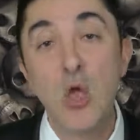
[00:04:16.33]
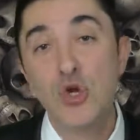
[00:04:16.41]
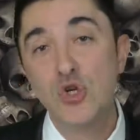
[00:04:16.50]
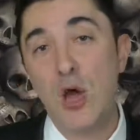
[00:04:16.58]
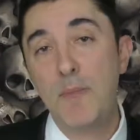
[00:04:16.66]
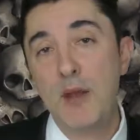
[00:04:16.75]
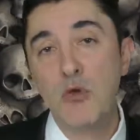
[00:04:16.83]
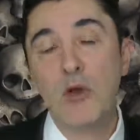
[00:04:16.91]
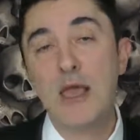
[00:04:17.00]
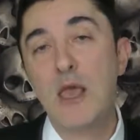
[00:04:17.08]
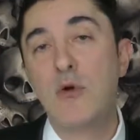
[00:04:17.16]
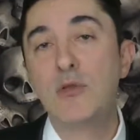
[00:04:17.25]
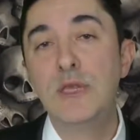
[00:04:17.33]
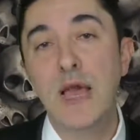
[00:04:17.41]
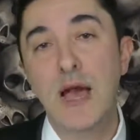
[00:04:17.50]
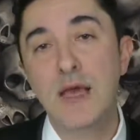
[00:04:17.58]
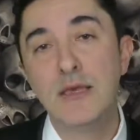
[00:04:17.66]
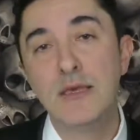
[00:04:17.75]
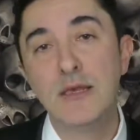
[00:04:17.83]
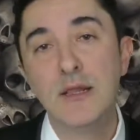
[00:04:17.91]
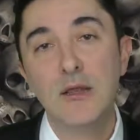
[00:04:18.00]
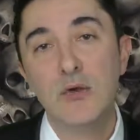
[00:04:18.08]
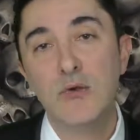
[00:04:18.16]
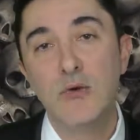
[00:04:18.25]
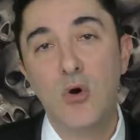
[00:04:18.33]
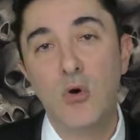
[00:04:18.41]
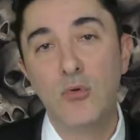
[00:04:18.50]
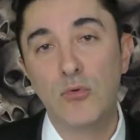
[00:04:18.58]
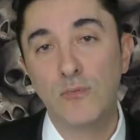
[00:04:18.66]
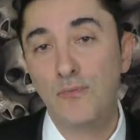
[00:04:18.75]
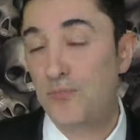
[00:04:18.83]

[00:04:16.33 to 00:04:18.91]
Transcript: Je rappelle que la guerre en Irak, en,